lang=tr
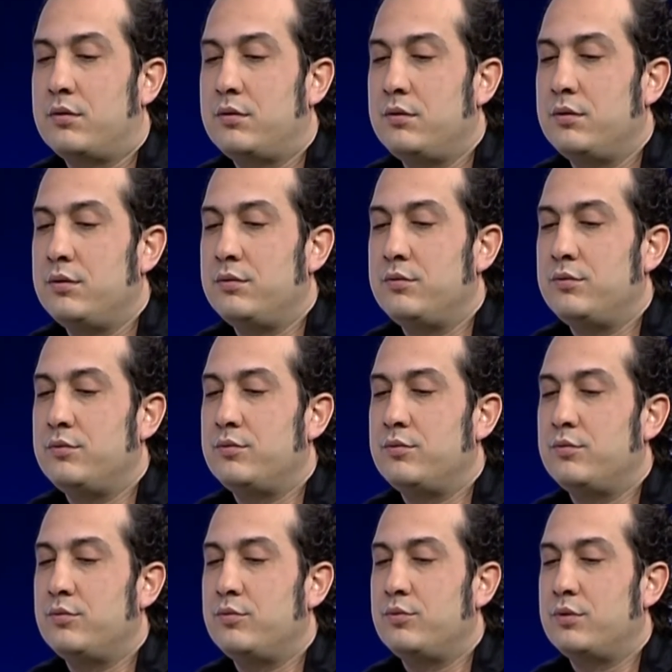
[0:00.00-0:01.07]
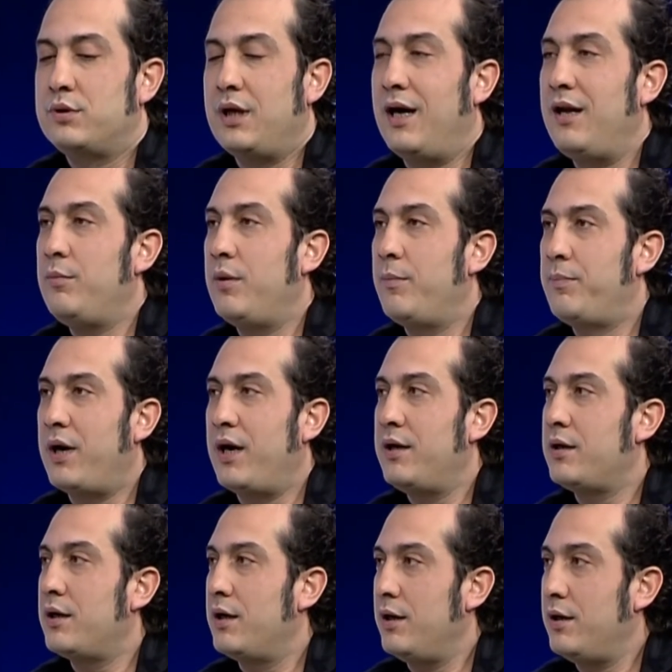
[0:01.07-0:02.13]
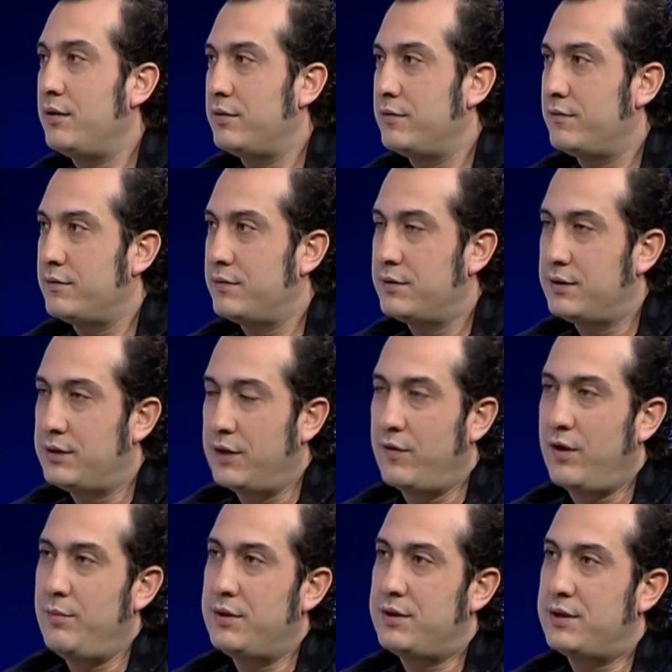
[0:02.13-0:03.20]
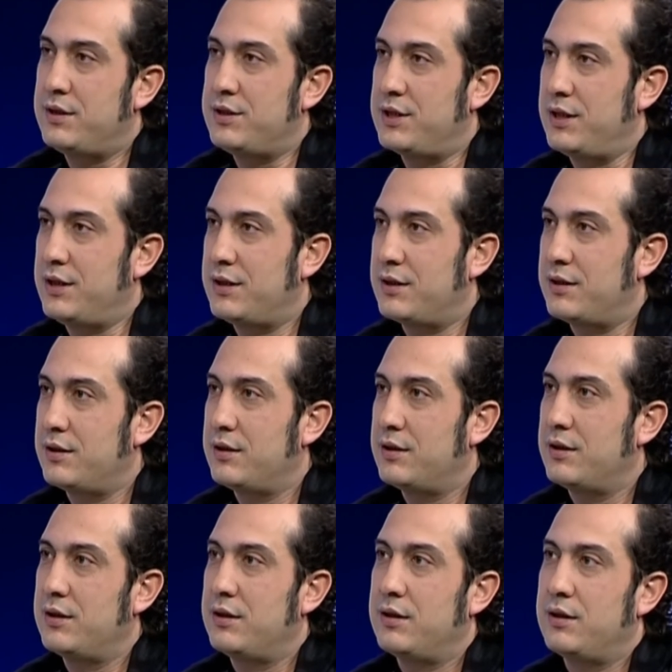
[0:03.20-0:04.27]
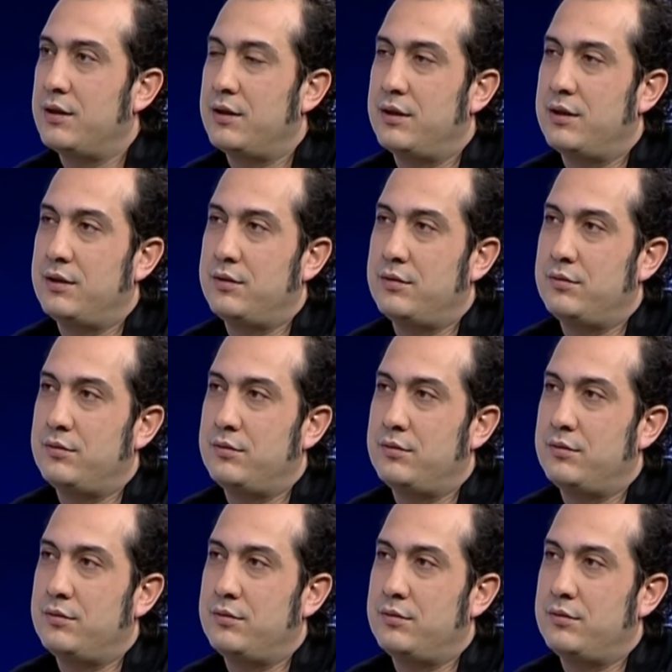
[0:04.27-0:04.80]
E, galiba bayrağı devam ettirecek e,